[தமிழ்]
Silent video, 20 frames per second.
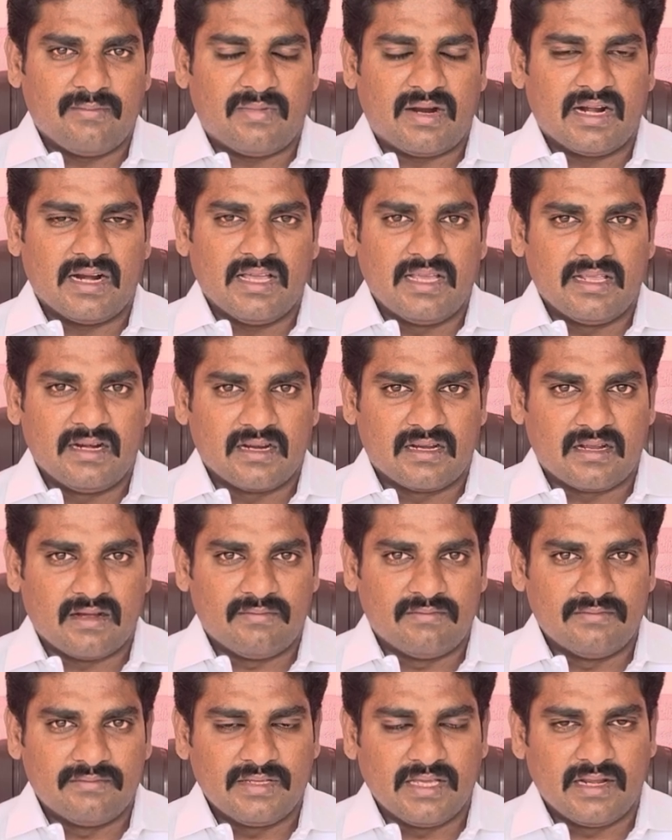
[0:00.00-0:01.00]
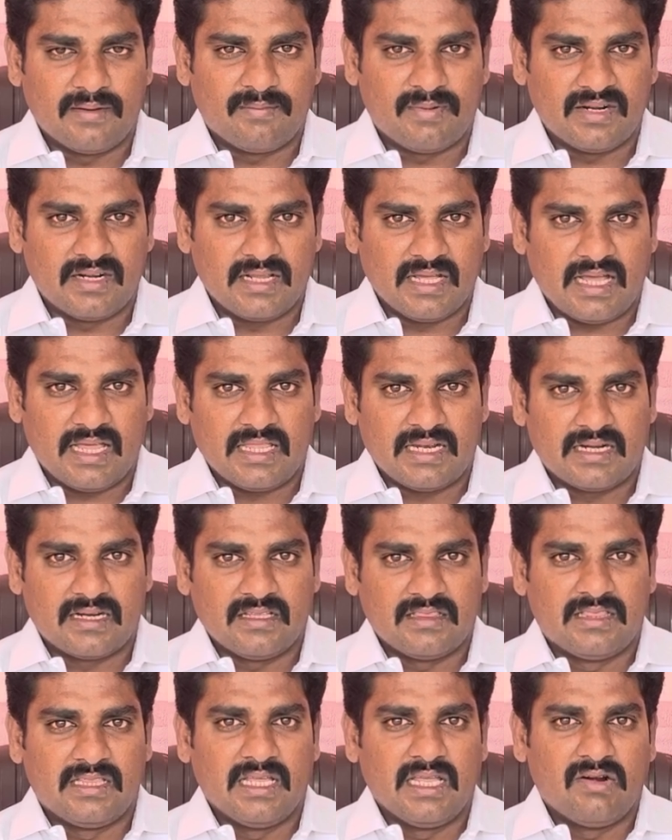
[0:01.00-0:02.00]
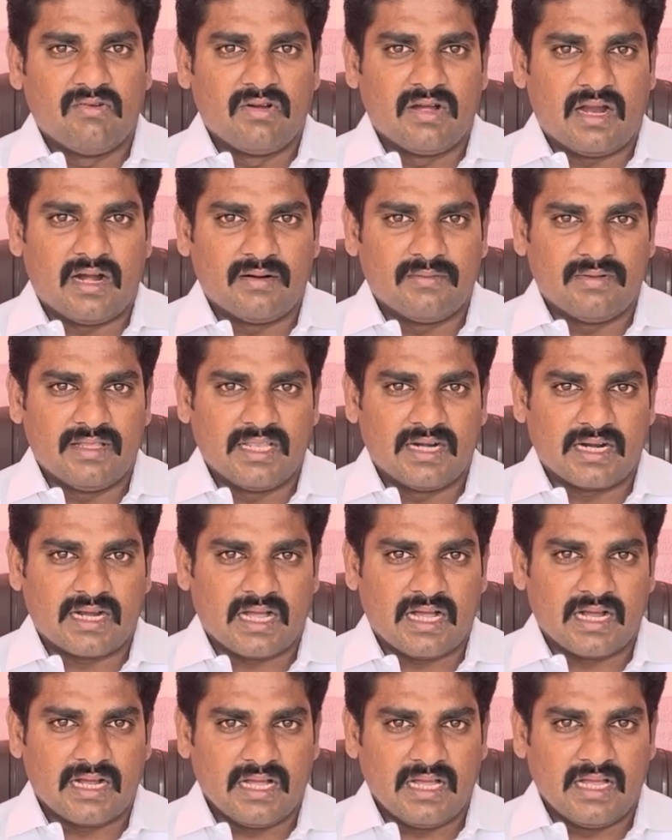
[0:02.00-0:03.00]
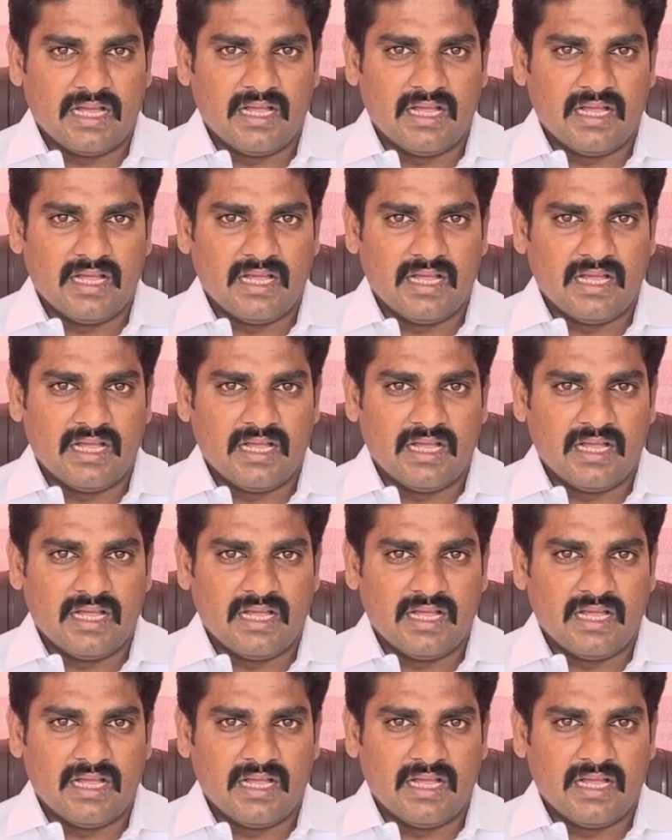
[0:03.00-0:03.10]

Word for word: மன இறுக்கம் ஏற்பட்டு அதற்கு தீர்வு காண்பதற்காக